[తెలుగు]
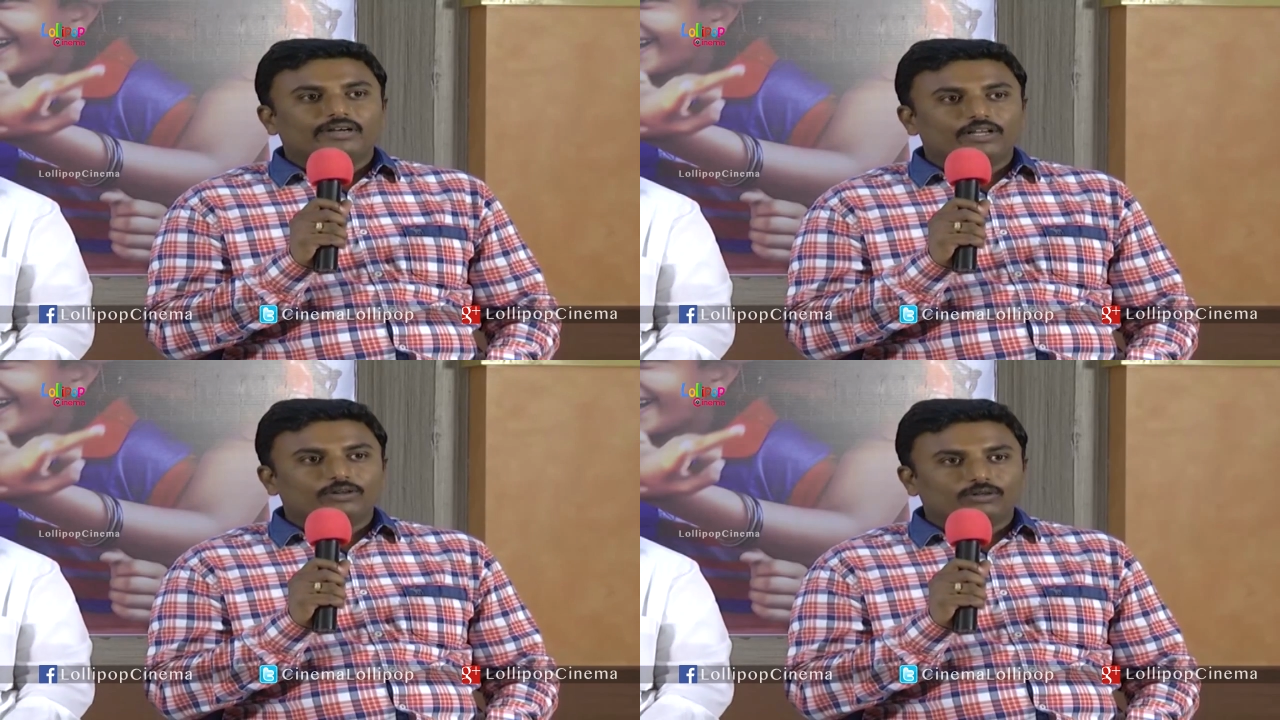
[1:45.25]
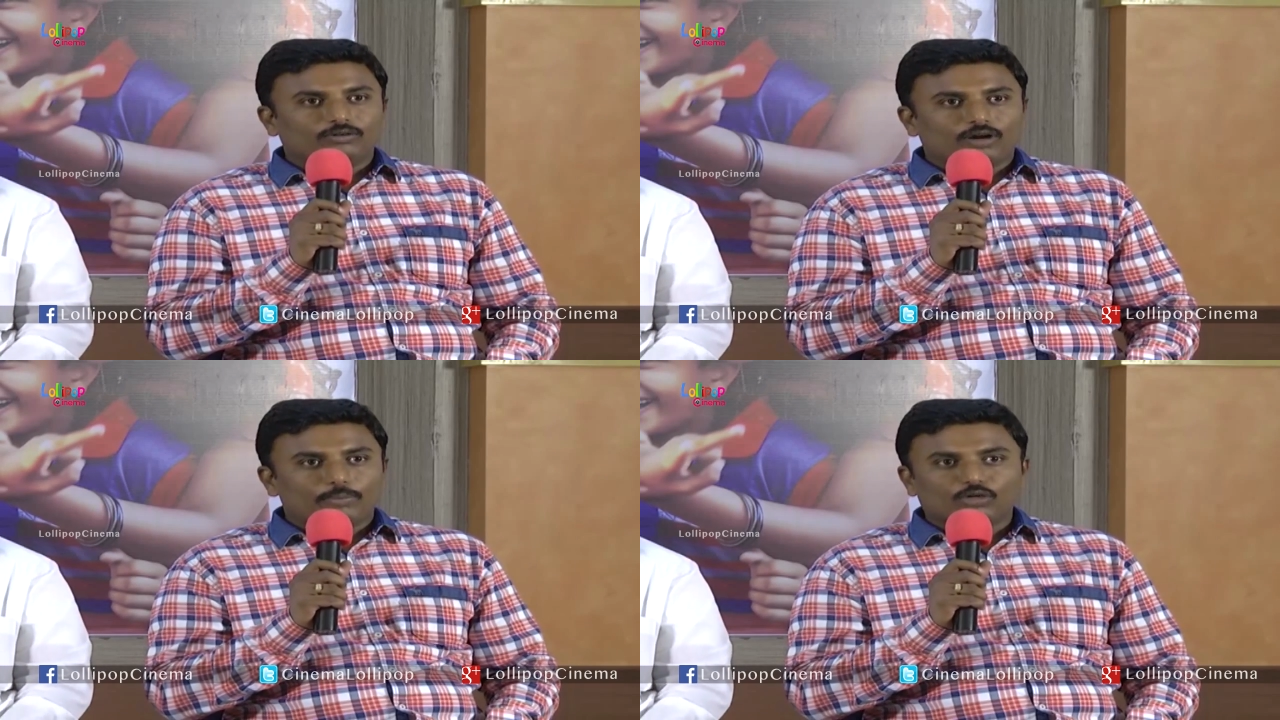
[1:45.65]
నేను
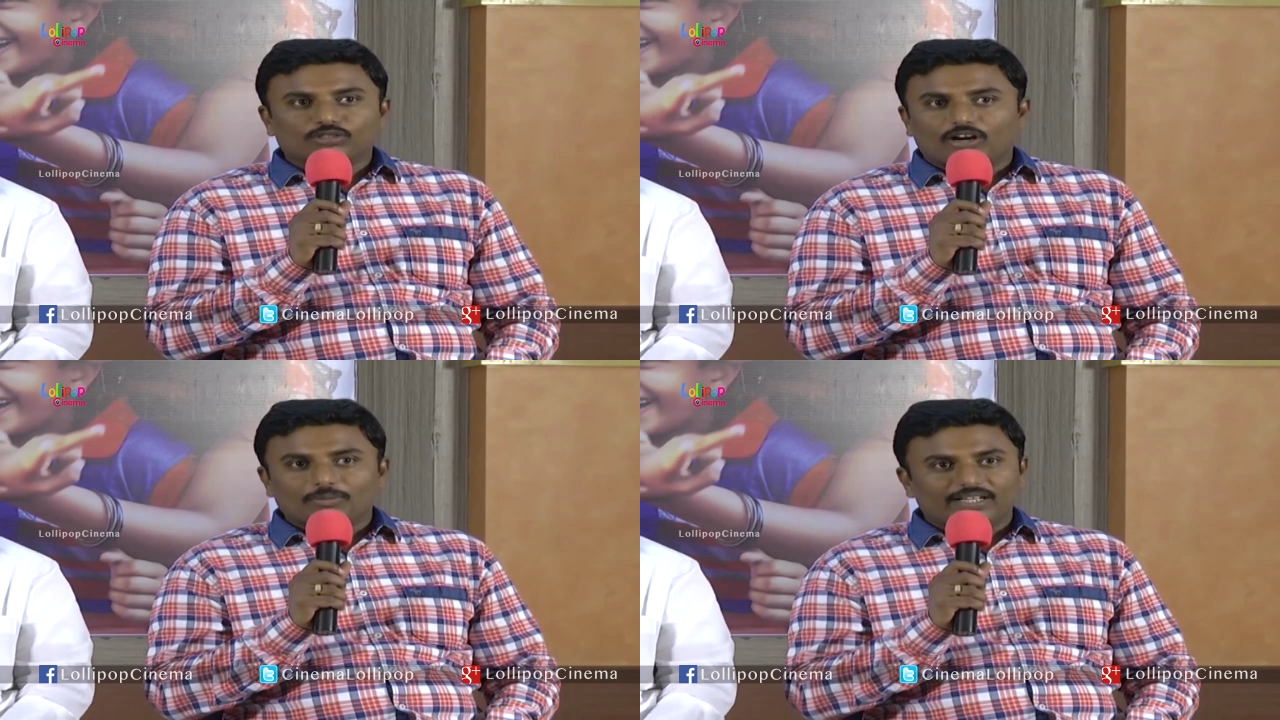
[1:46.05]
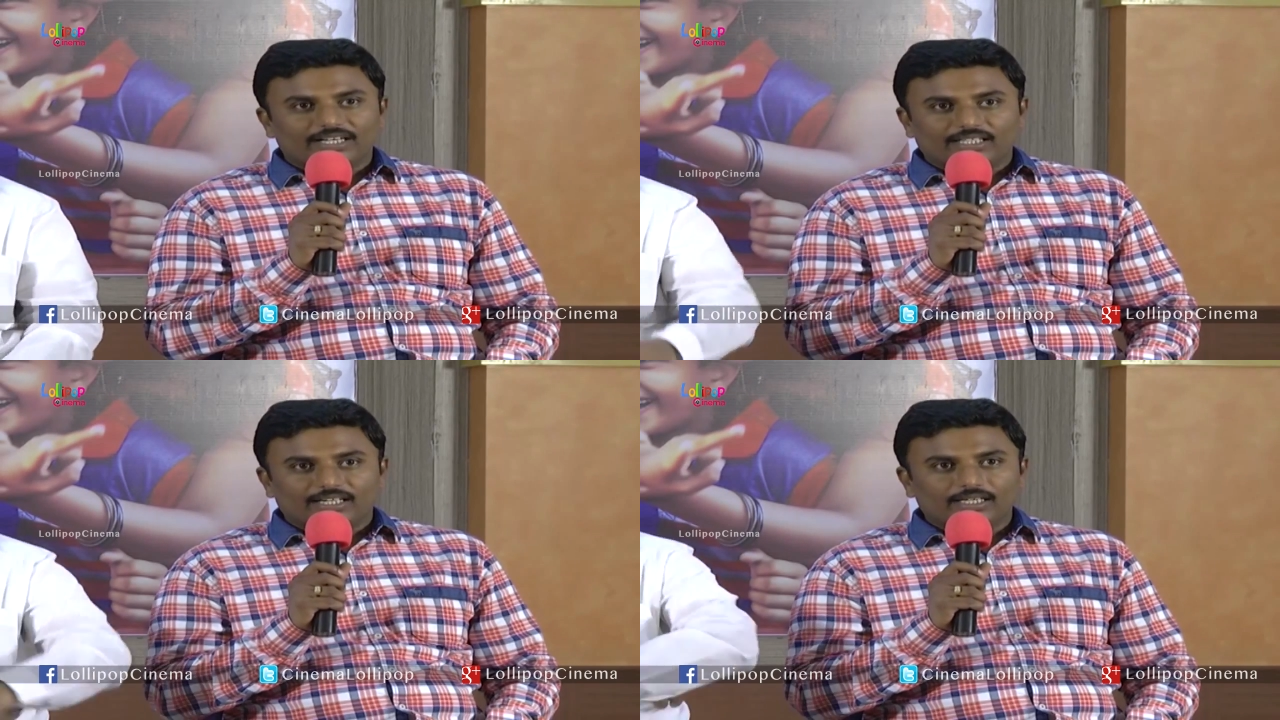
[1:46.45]
అప్రోచ్ కావడం
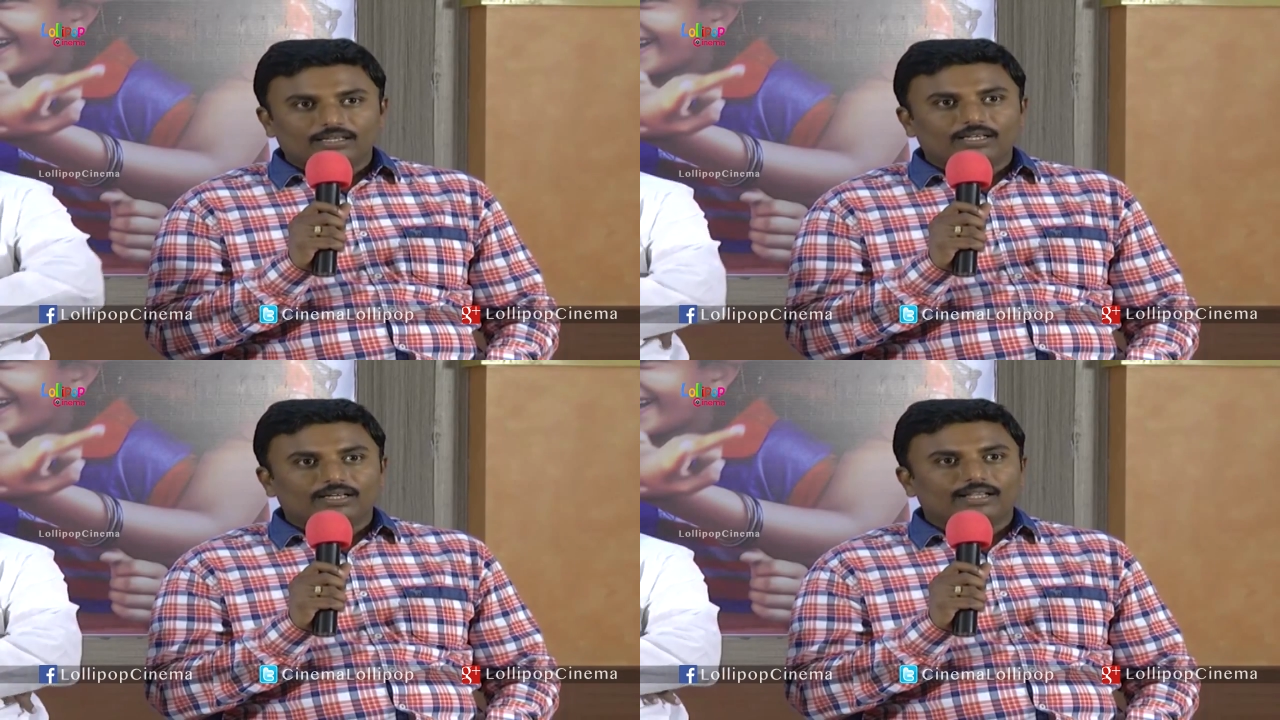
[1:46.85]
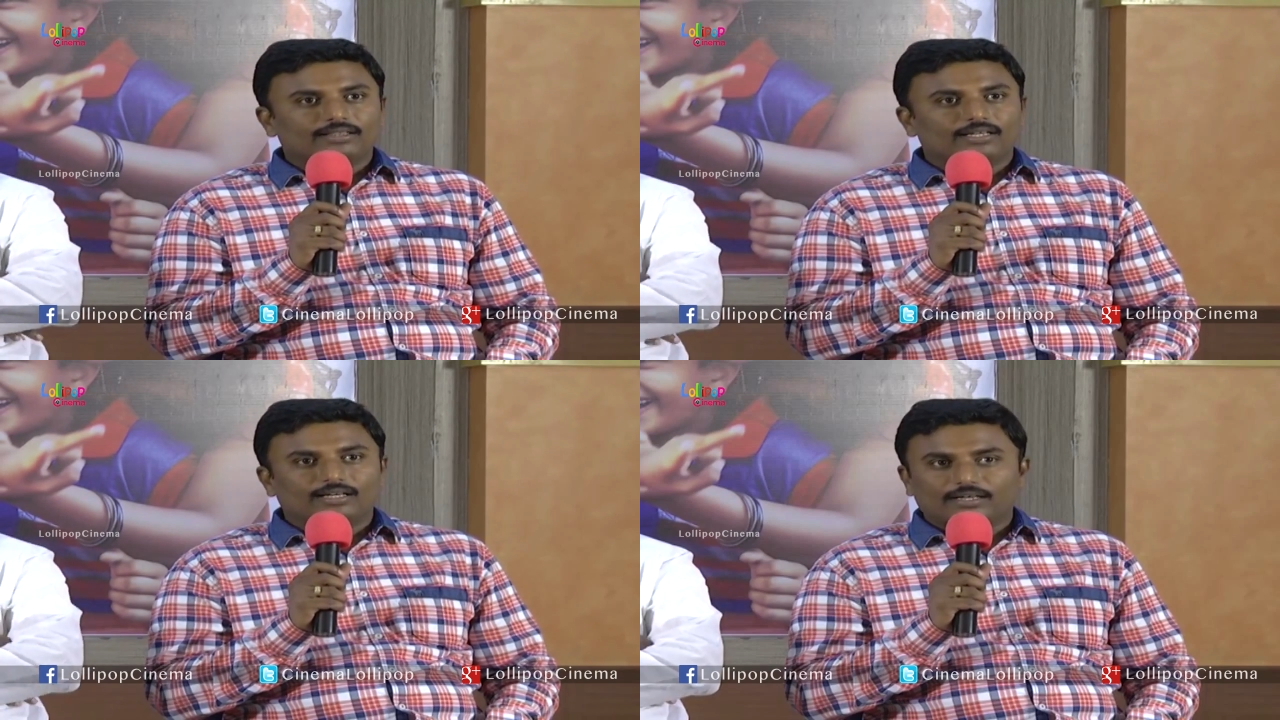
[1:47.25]
జరిగిందండి
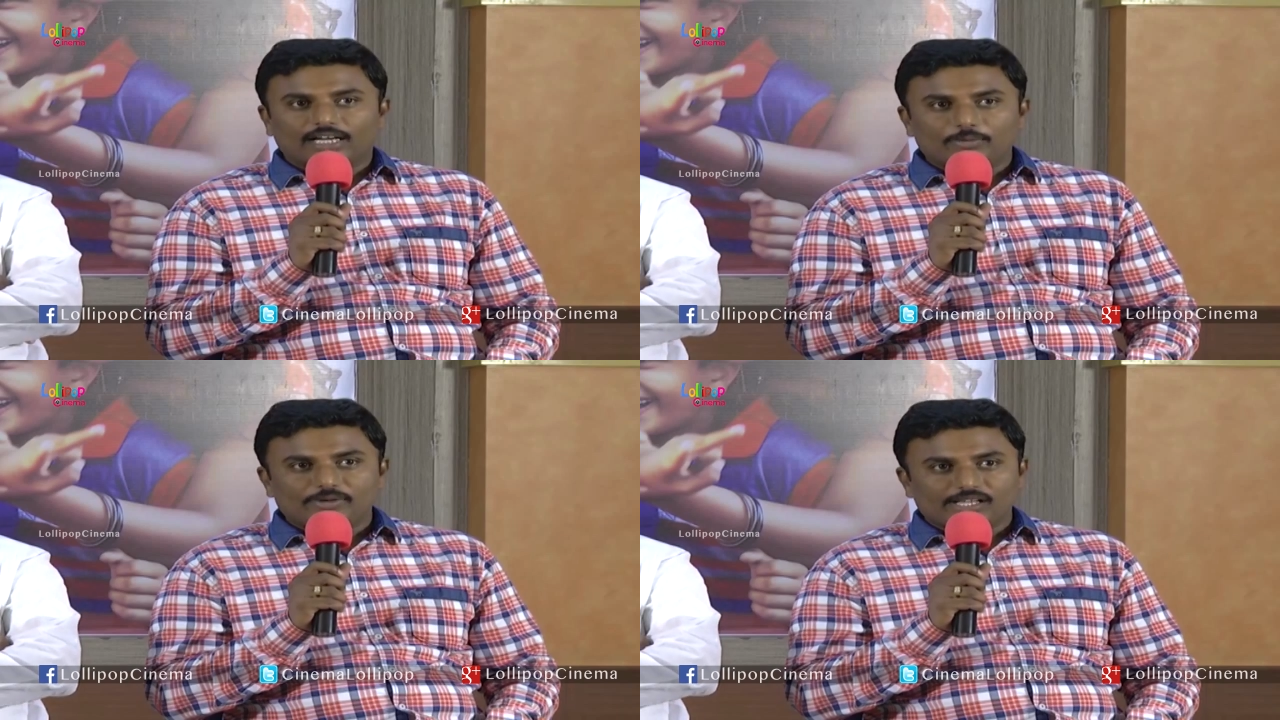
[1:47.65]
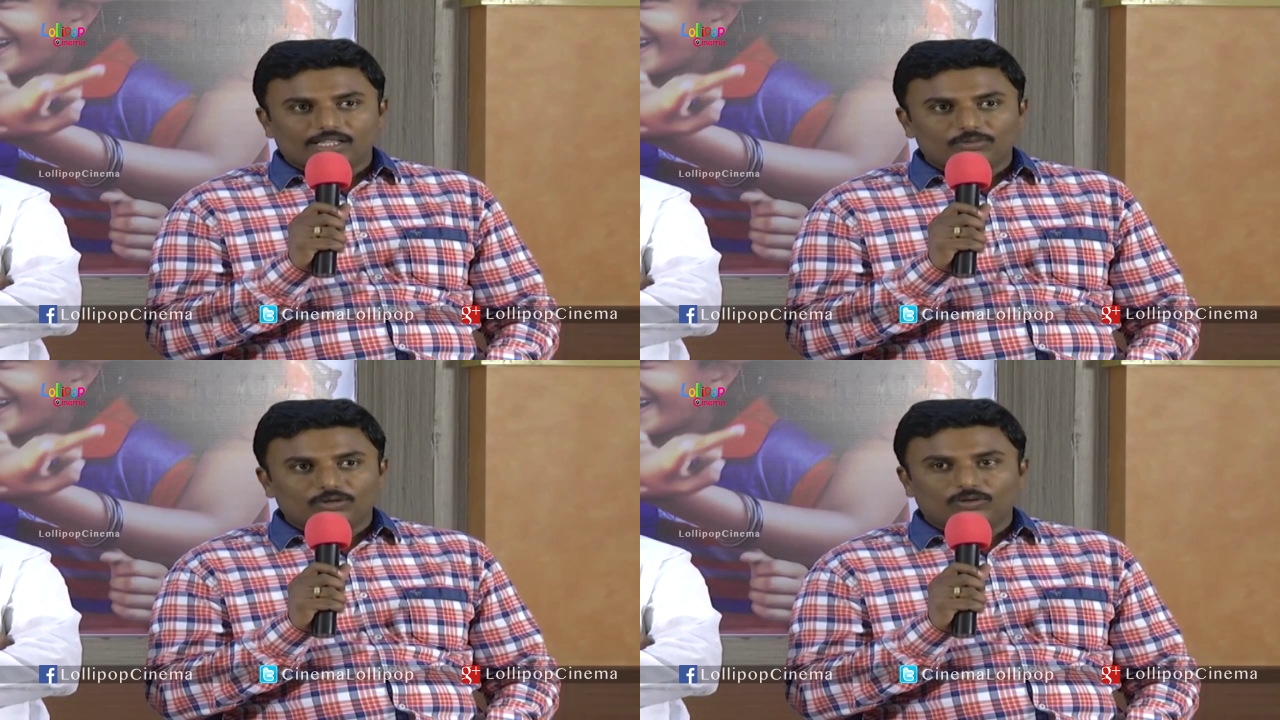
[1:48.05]
అంతా కలిపి
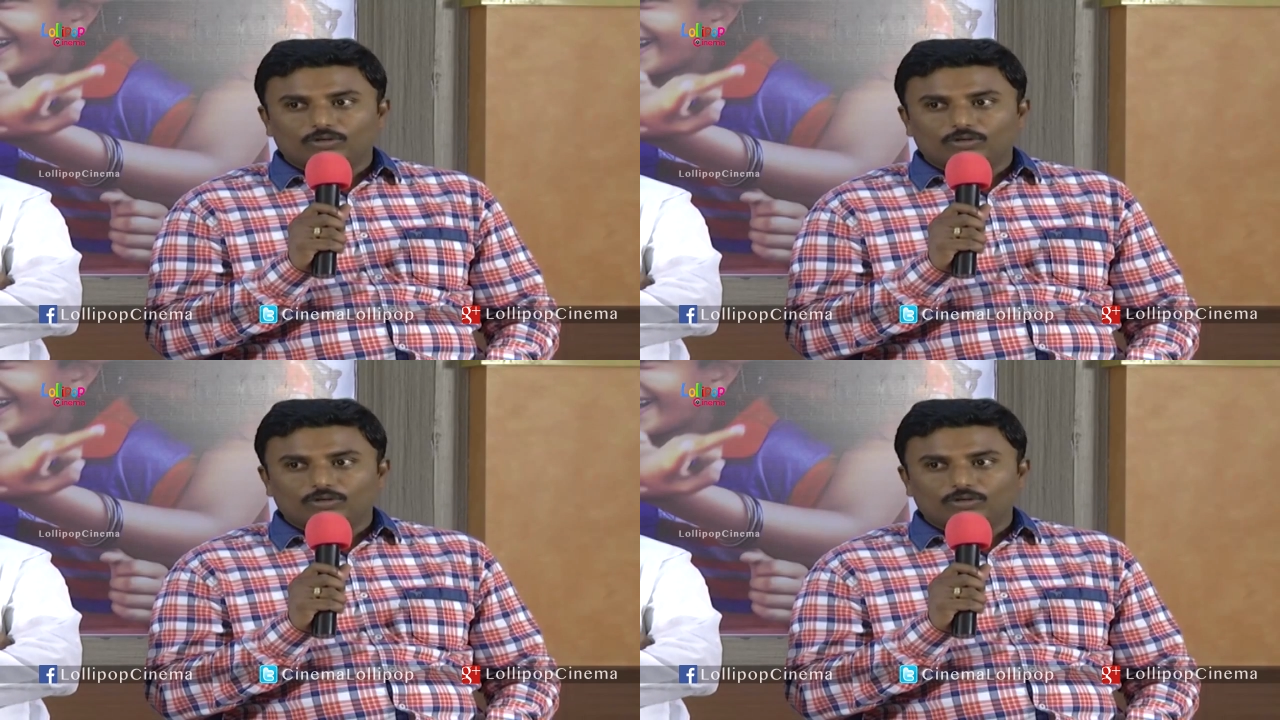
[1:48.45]
చేద్దాము